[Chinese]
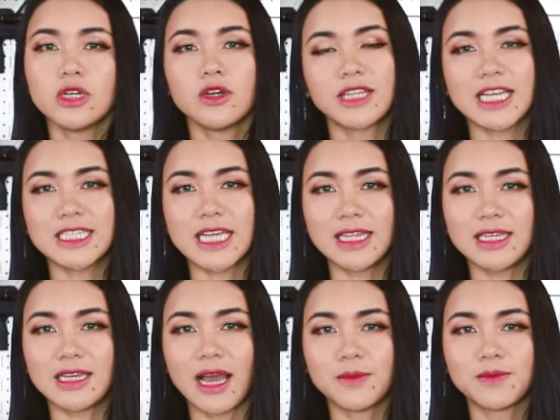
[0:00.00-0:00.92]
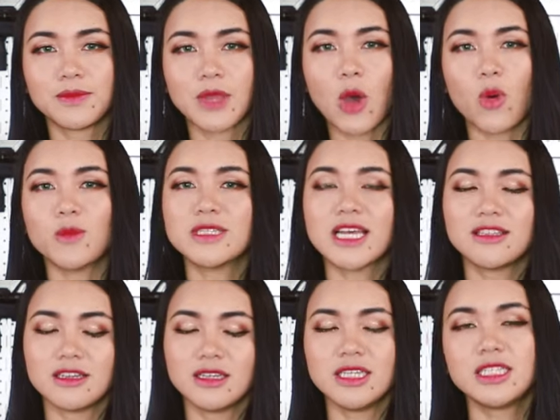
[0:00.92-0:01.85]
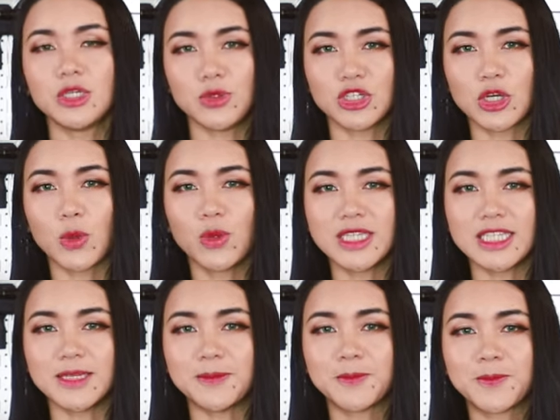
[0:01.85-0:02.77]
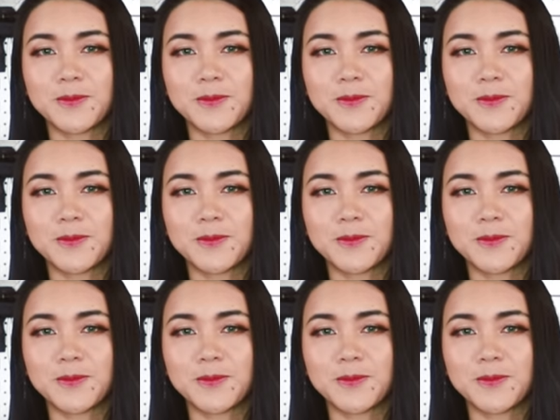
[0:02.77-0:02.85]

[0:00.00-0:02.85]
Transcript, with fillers: 有弹匣底盖，我们才得以解决这个问题。